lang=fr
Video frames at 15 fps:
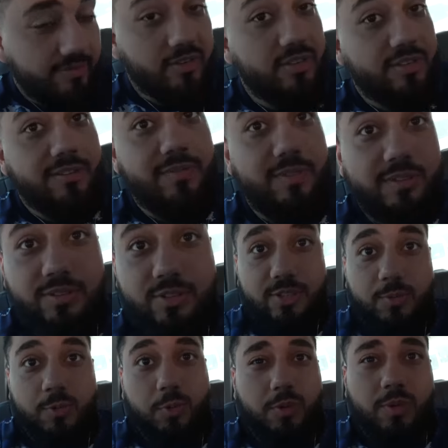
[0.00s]
Ah, je savais, j'ai
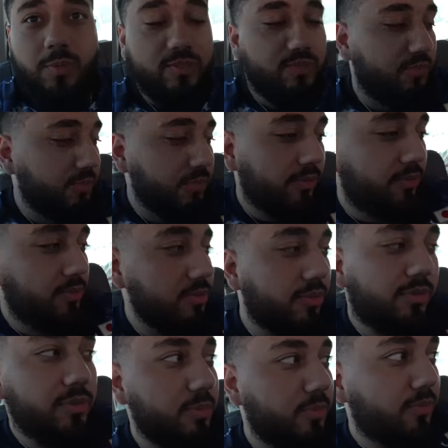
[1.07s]
couru comme un fou pendant une
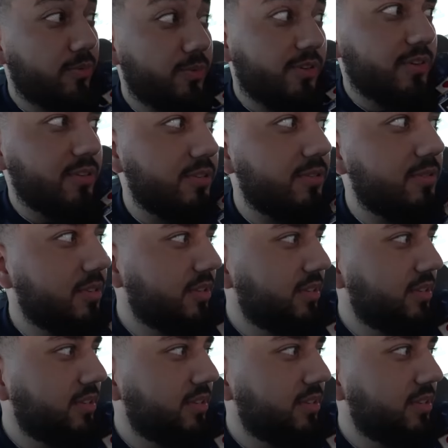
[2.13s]
heure pour le chercher.